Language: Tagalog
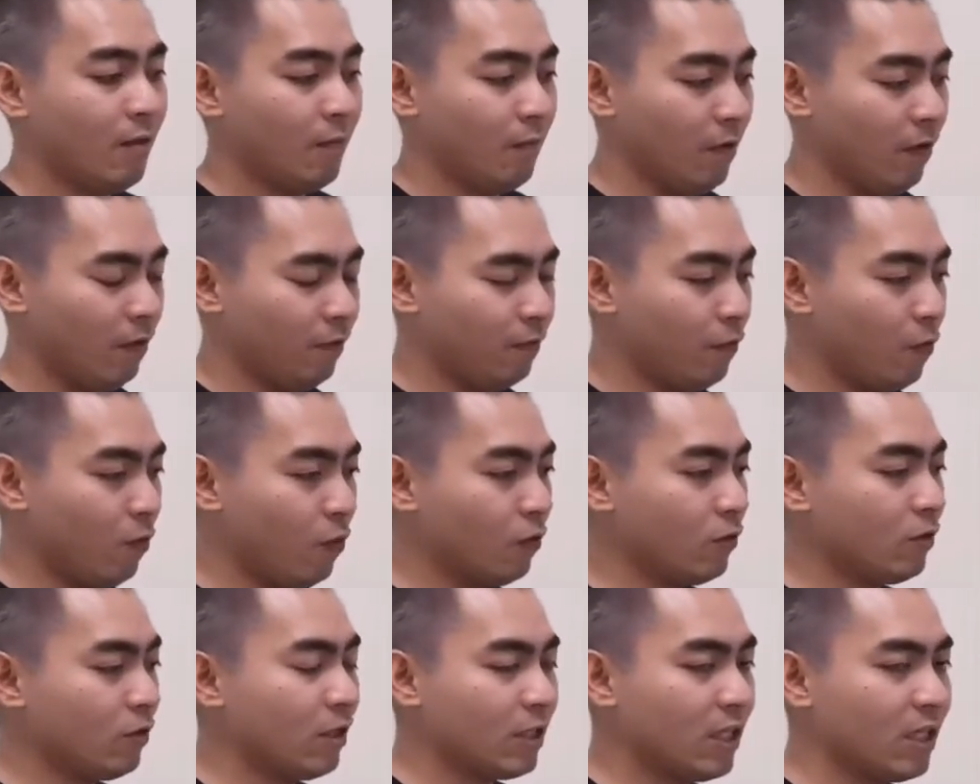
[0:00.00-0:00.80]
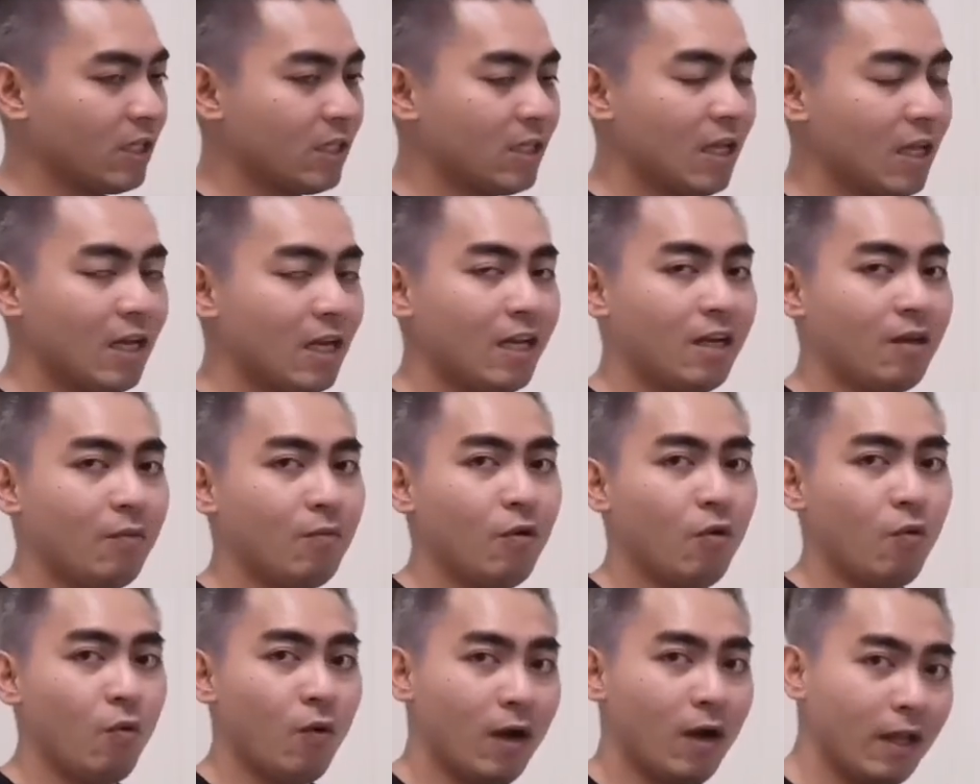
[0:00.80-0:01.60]
Focus ka sa sarili
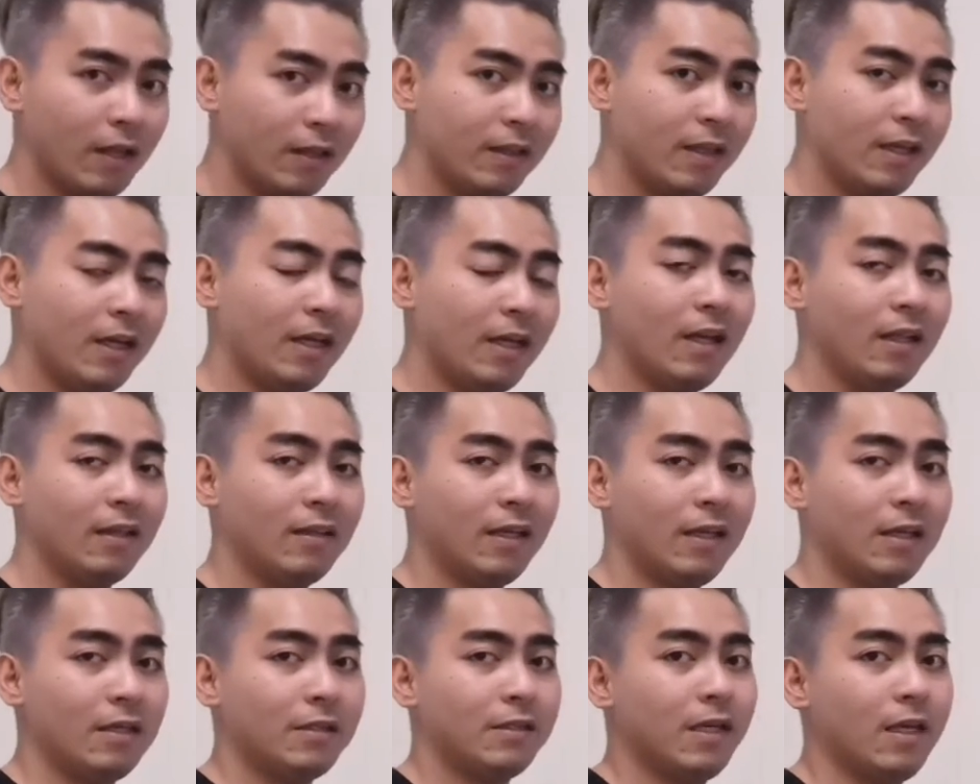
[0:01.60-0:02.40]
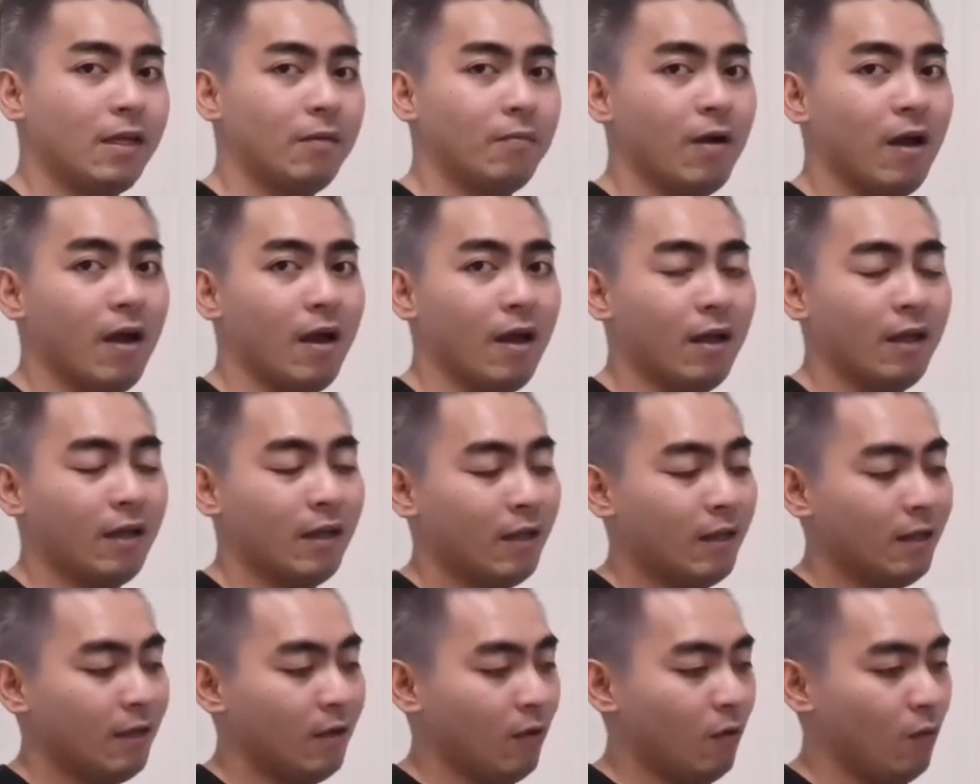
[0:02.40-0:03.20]
mo, huwag kang tingin ng tingin sa iba,
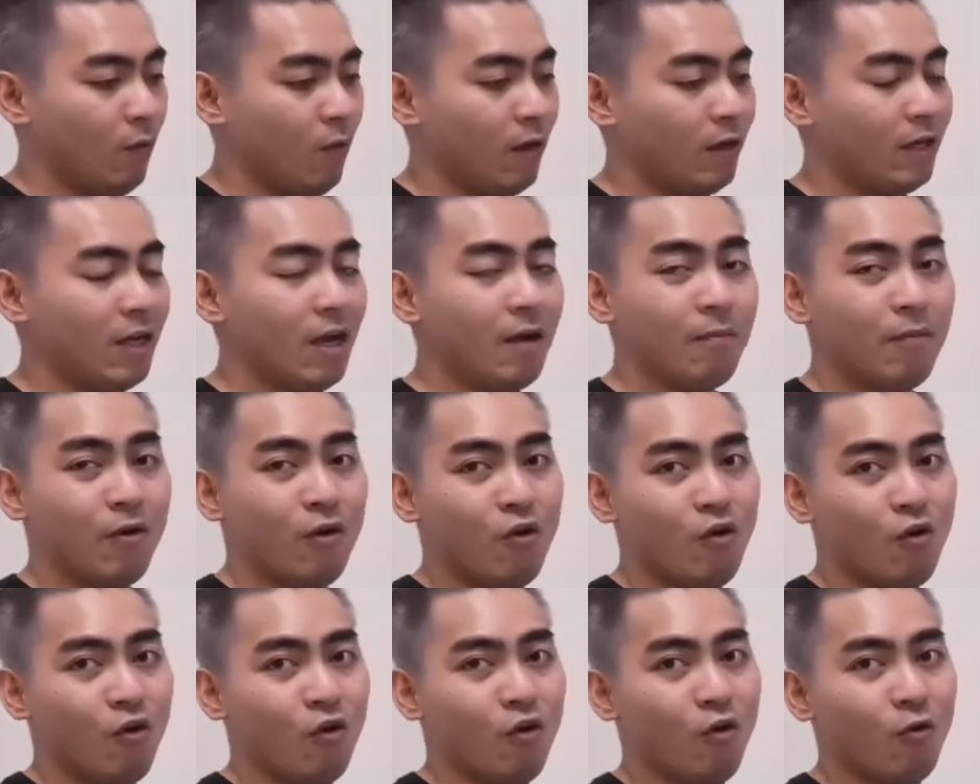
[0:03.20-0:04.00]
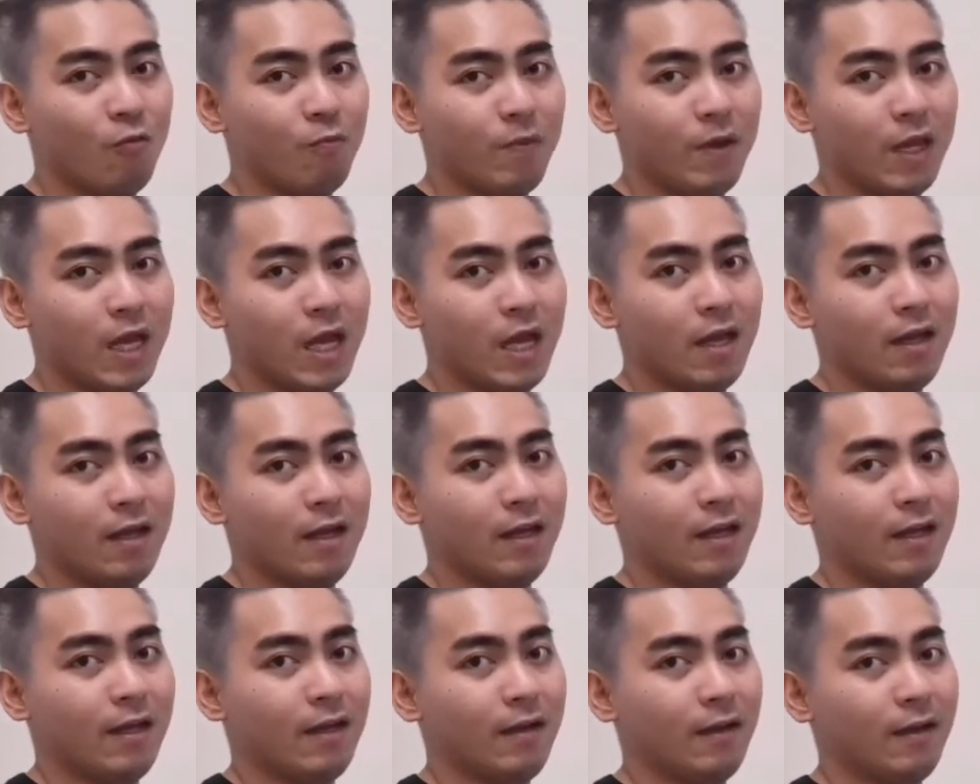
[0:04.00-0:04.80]
huwag kang mangungopia,
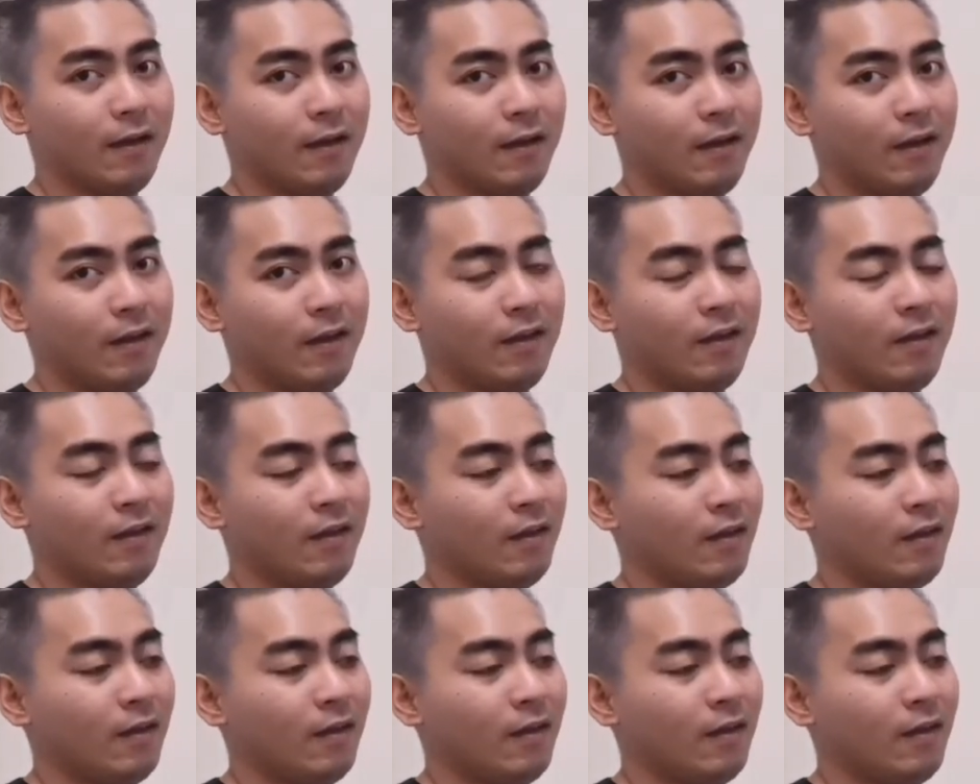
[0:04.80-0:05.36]
okay?